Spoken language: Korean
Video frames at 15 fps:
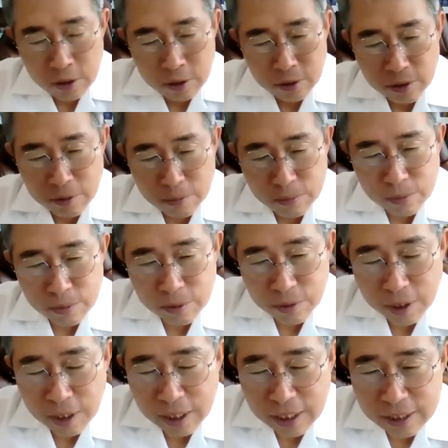
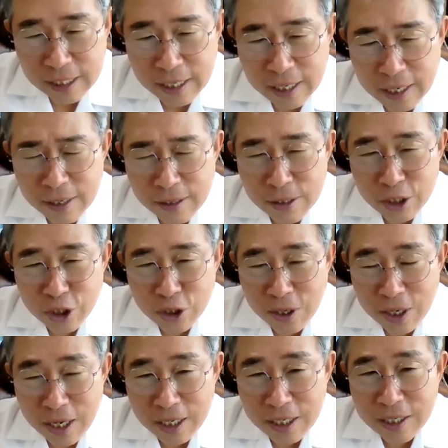여러분들이 사랑을
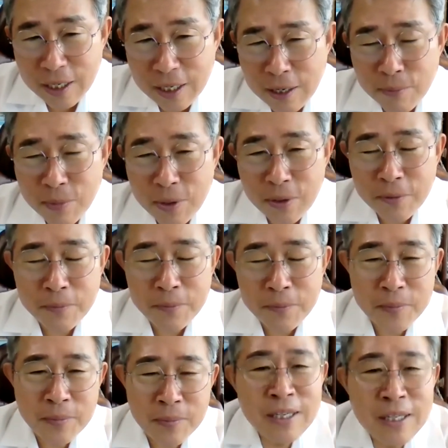정확히
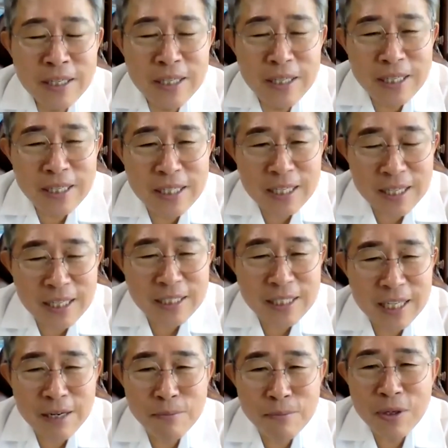알면이 세상
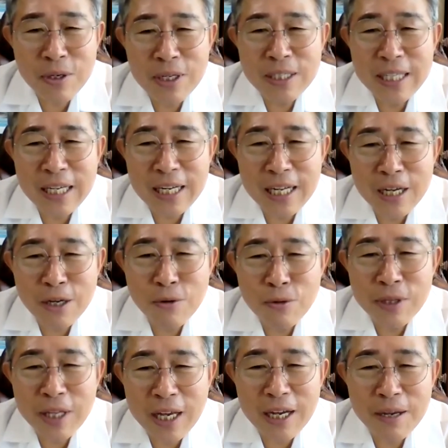사람들을 사랑하고
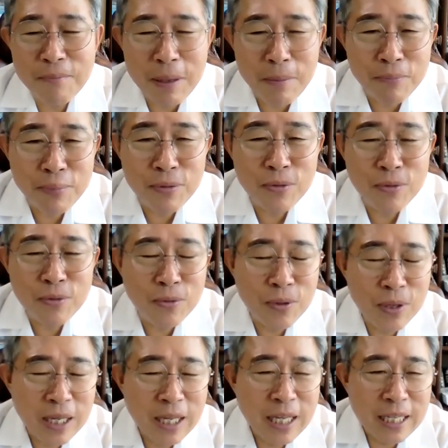내가 베풀고
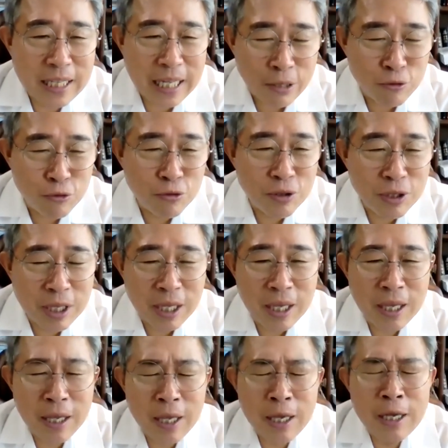
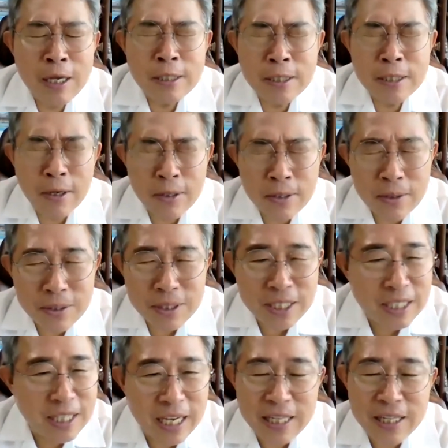나누는데 전혀
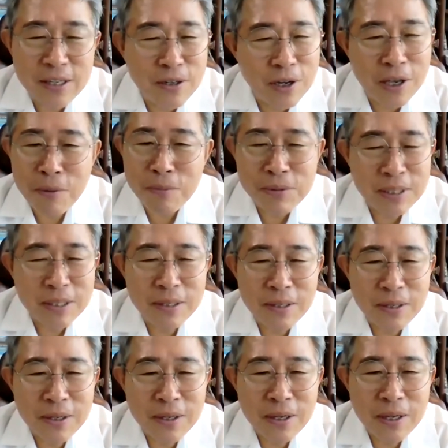기대하는 것이 없어요.
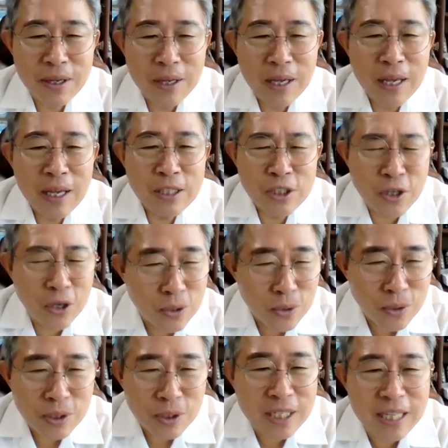
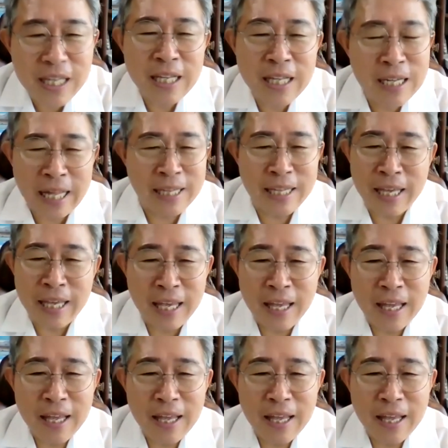쳐도 기대를 안 해.